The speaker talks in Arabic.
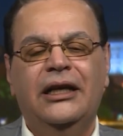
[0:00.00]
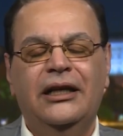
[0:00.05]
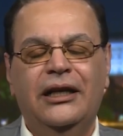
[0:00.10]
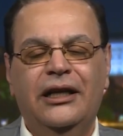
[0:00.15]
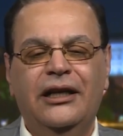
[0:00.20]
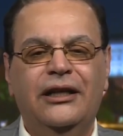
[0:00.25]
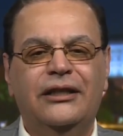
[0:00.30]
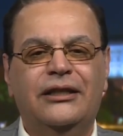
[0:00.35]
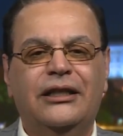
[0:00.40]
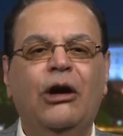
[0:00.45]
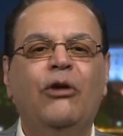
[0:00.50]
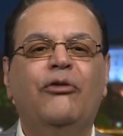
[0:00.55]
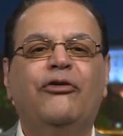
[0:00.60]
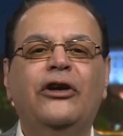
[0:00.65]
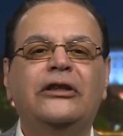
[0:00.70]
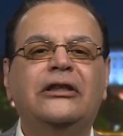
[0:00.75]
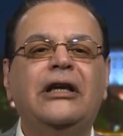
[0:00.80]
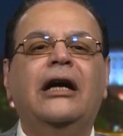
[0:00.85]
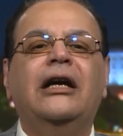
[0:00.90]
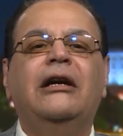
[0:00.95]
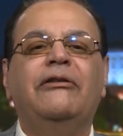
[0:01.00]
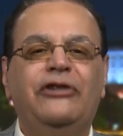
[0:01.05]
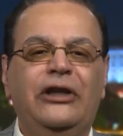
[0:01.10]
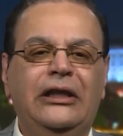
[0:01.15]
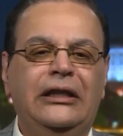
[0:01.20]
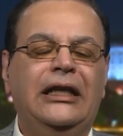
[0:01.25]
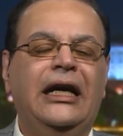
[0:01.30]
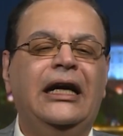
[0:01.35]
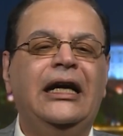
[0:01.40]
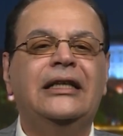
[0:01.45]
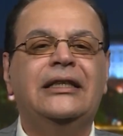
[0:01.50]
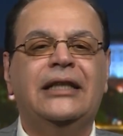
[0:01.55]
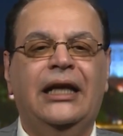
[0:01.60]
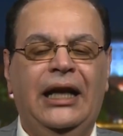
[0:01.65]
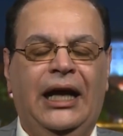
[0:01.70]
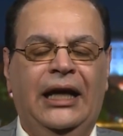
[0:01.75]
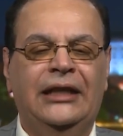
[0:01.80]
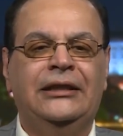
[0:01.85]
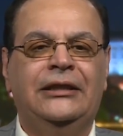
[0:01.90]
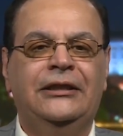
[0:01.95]
آه، سوف تقف عند هذا
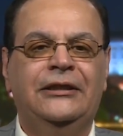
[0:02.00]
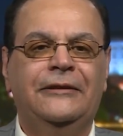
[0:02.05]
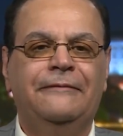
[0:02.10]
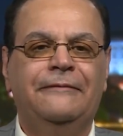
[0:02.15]
الحد